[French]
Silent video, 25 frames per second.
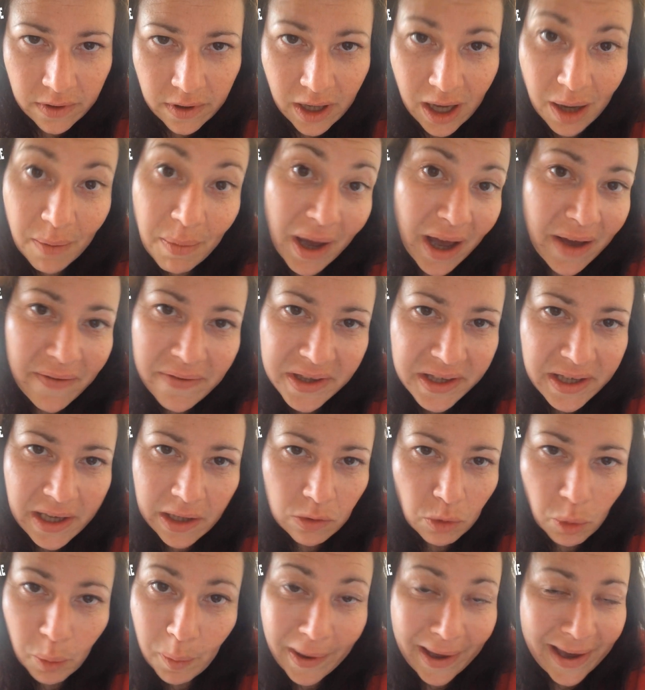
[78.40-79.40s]
Ah bah, avec
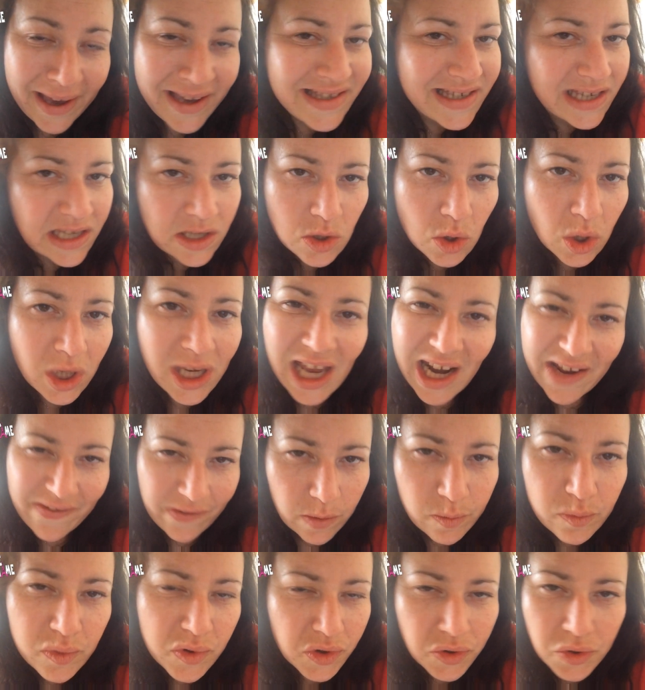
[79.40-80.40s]
un nom pareil, c'est sûr qu'elle
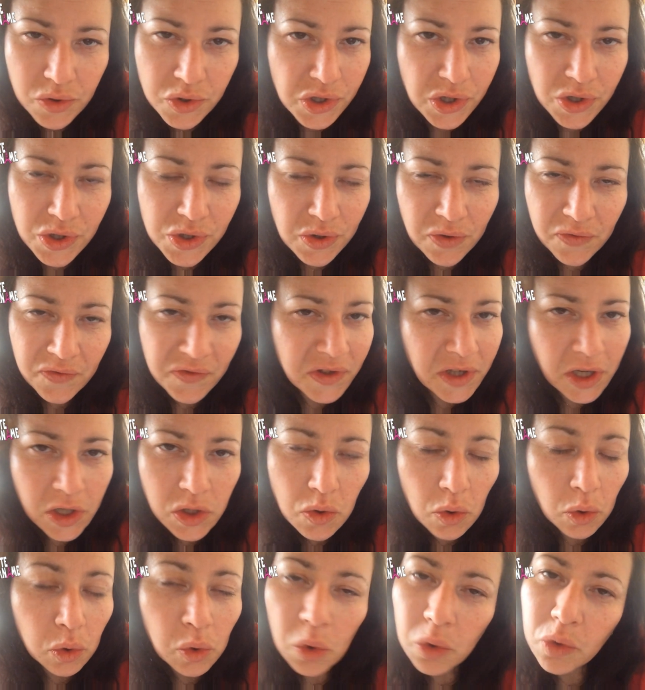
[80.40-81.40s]
avait plus de chances de finir
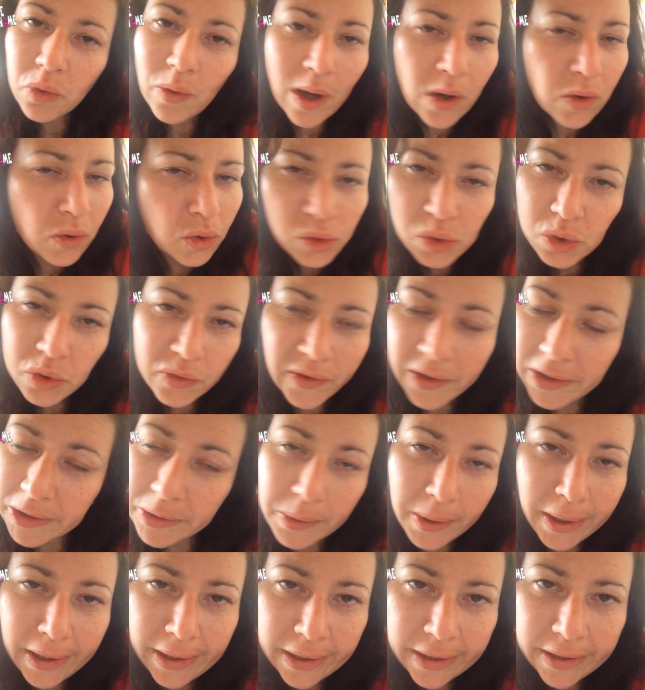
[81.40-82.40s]
sur le trottoir qu'au couvent,
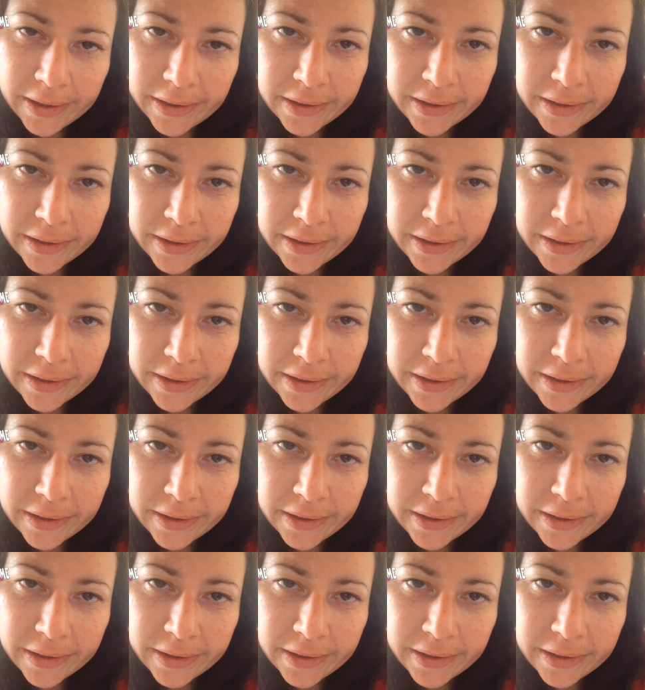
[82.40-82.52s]
quoi.